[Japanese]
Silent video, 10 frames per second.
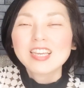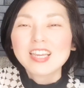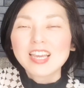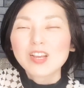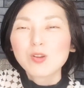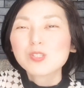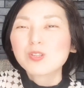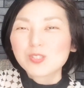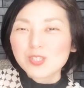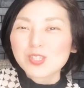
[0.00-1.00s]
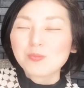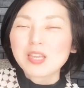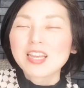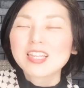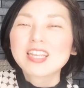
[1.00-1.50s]
えー、コツコツ積み
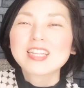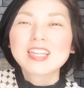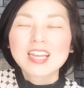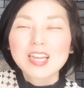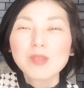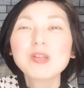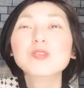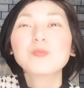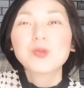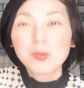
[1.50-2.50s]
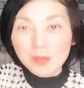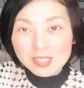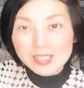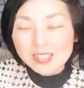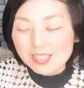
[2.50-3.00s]
上げていただければと思いま
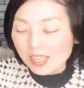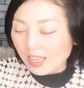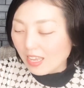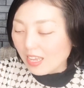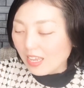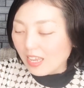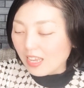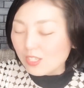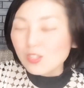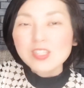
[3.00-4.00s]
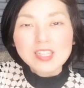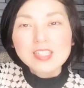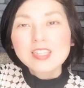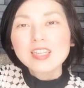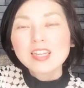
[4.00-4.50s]
す。えー、そして
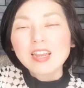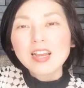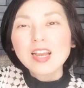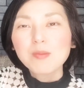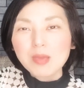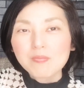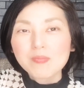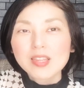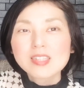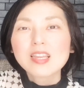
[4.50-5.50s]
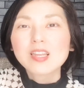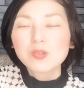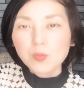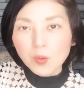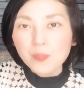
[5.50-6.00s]
次に恋愛面ですけれ
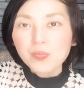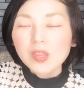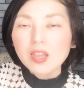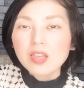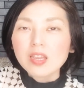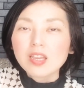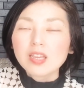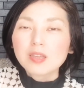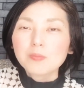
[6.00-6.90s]
ども、えー、